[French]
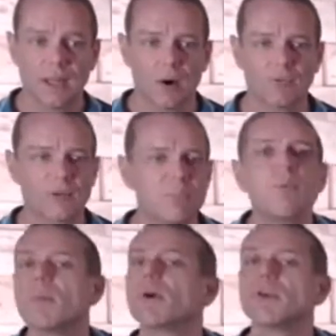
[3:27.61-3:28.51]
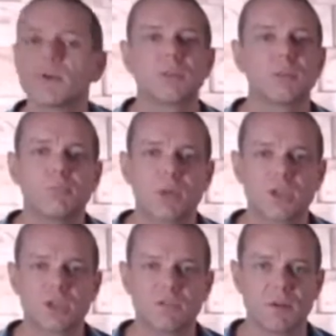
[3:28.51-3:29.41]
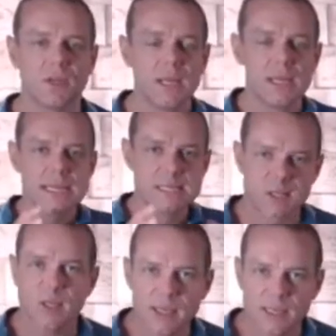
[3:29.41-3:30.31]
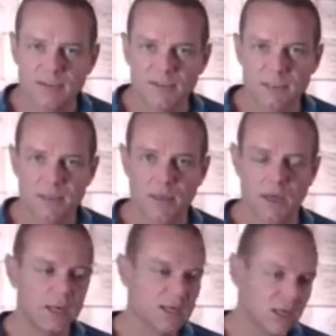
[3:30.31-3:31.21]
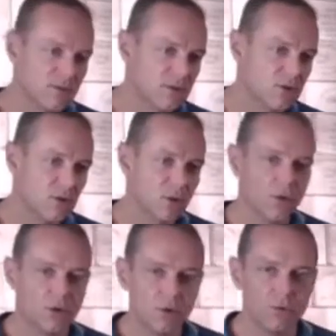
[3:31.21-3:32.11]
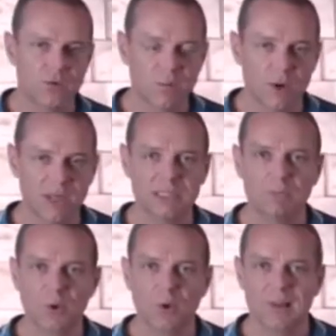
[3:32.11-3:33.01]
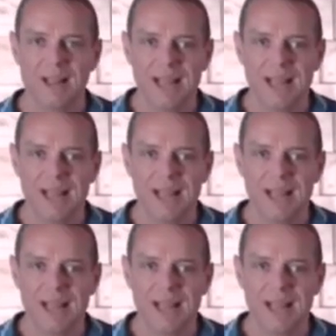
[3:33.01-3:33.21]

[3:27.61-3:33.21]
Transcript: En fait, moi ma priorité pour l'achat de vin, c'est les cavistes, hein, les cavistes notamment indépendants.